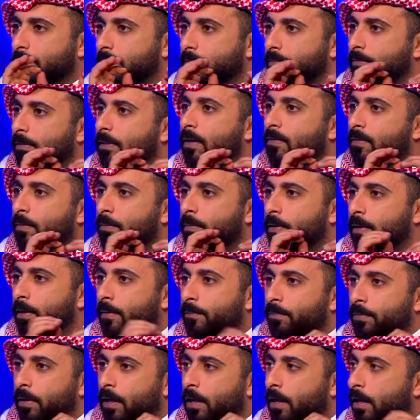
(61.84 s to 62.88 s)
100%
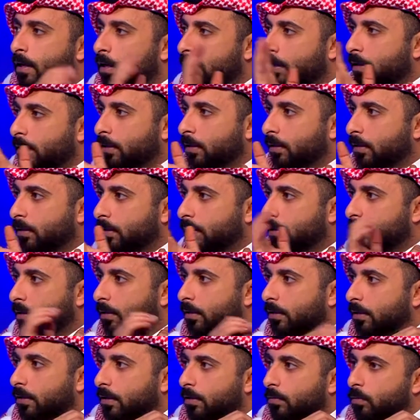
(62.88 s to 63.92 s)

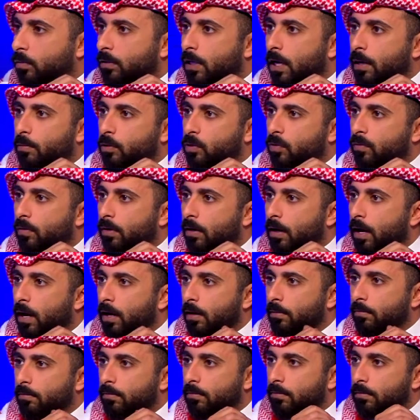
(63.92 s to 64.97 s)
المدرب يشوف
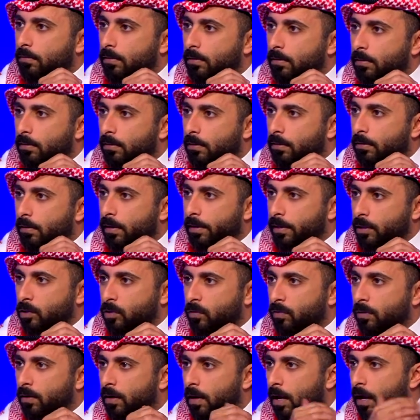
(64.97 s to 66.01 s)
اللاعب انا
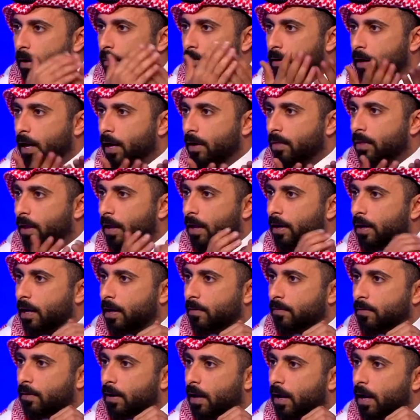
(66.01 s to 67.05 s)
اشوف اللاعب نعرض عناية
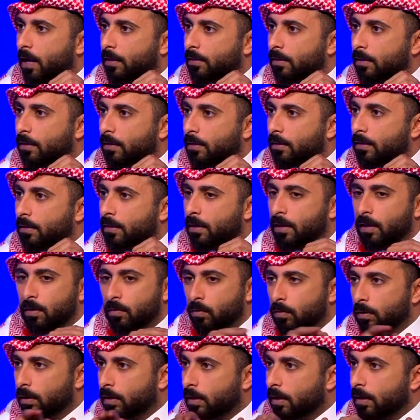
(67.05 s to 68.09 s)
في الخاطر
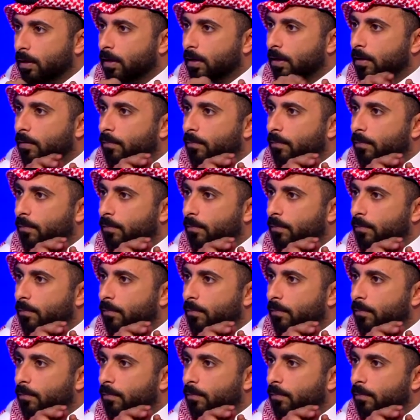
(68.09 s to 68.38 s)
والكل